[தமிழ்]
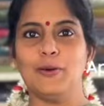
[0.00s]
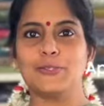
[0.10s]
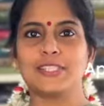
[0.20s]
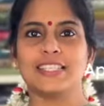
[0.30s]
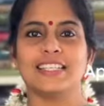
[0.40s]

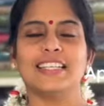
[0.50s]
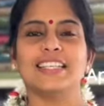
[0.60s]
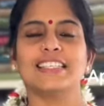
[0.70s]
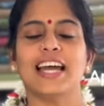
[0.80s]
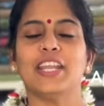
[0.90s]
ப்ளவுஸ்
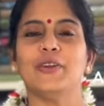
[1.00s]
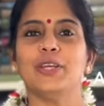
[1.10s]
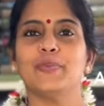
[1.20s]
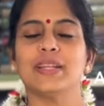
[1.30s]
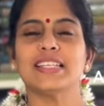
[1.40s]

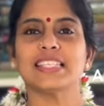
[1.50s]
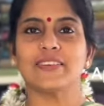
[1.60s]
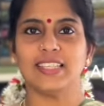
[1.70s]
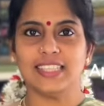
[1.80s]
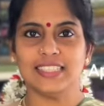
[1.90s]
சாரியுடைய ப்ரைஸ்
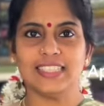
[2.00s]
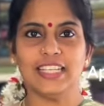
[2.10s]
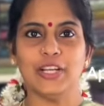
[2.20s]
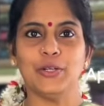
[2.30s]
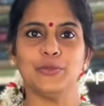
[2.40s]
செவன்
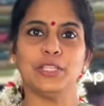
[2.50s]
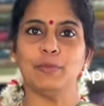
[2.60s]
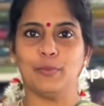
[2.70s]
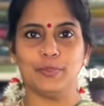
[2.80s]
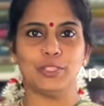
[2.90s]
தேர்ட்டி
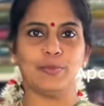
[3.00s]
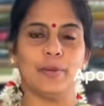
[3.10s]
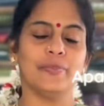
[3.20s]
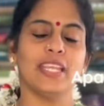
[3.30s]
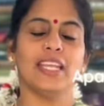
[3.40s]
எழுநூற்றி முப்பது
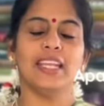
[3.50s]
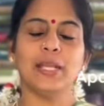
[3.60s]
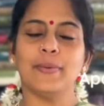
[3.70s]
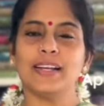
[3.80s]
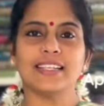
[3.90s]
ரூபாய்
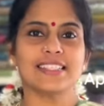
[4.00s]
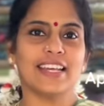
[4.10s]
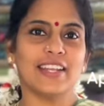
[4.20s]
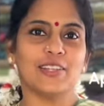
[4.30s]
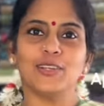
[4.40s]
இன்னைக்கு பார்க்குற
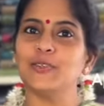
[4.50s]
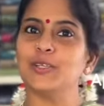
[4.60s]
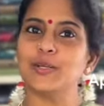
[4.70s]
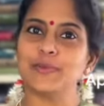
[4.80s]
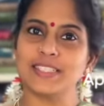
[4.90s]
சாரி ஏதாவது
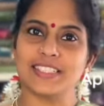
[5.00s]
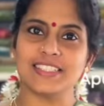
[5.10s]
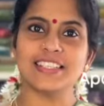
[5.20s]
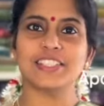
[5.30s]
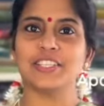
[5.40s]
உங்களுக்கு
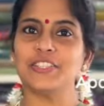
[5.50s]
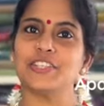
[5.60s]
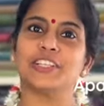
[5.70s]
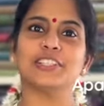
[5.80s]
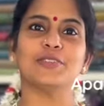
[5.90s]
பிடிச்சிருந்தா
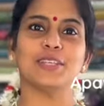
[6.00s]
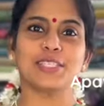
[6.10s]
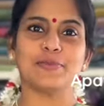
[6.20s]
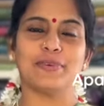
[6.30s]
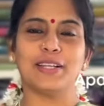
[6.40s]
ஸ்க்ரீன்ஷாட் எடுத்து
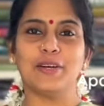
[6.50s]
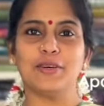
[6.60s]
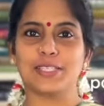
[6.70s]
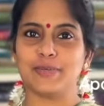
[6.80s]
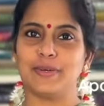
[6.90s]
வாட்ஸ்அப்
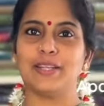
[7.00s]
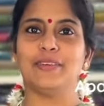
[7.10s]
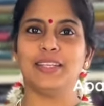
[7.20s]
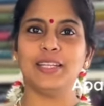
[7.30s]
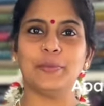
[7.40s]
பண்ணலாம் வாட்ஸ்அப்
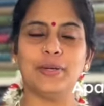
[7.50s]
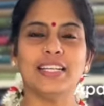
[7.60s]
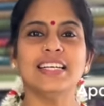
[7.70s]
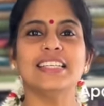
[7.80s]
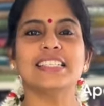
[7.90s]
பண்ண வேண்டிய
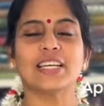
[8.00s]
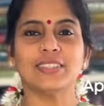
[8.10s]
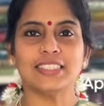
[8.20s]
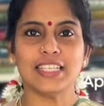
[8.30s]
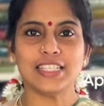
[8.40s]
நம்பர்
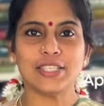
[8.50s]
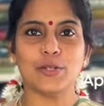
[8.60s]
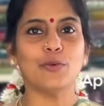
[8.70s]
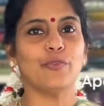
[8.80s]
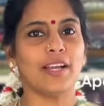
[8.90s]
செவன் த்ரீ
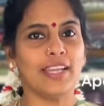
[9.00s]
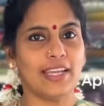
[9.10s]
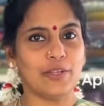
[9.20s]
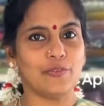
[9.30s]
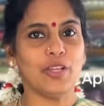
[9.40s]
ஜீரோ ஃபைவ்
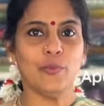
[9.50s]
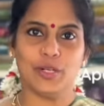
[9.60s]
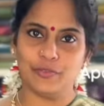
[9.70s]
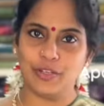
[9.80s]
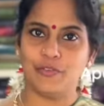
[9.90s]
நைன் ஃபைவ்
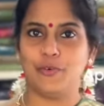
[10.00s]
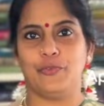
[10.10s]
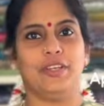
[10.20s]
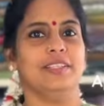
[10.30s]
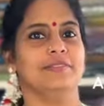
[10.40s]
ஒன் ஃபைவ்
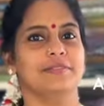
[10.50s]
ஃபோர் ஃபைவ்